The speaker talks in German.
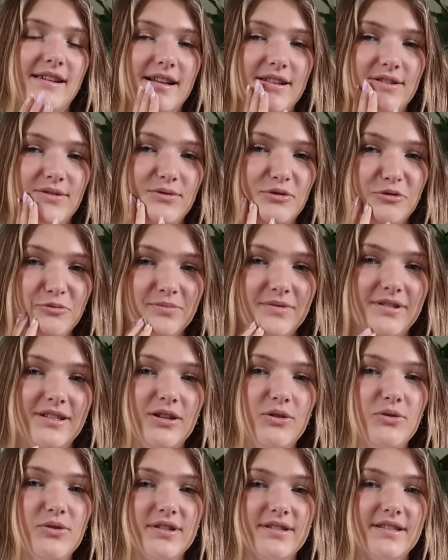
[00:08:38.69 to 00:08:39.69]
Also die
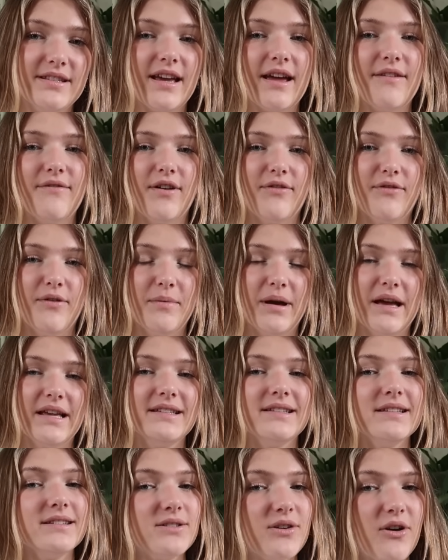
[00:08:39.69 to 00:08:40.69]
löst sich einfach vom
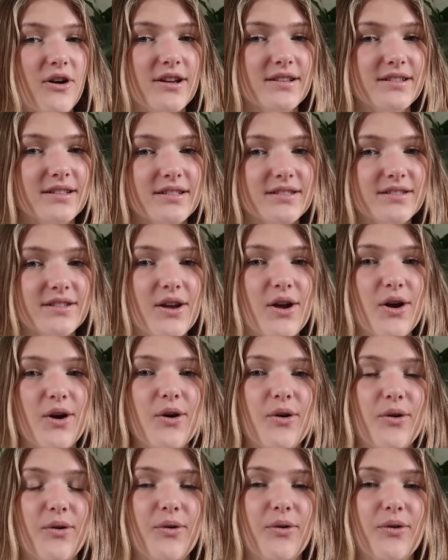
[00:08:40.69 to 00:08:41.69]
Rest des Gehäuses
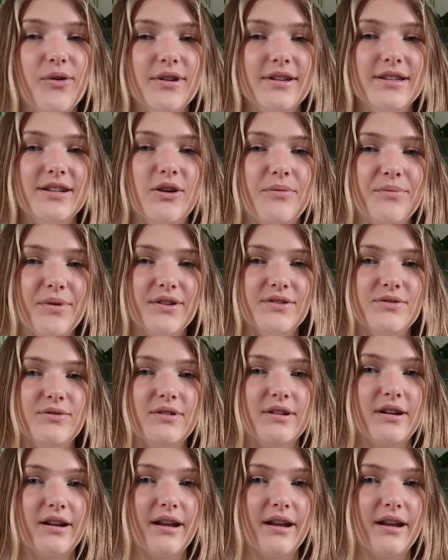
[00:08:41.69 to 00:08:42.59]
und die kommt dann in so einen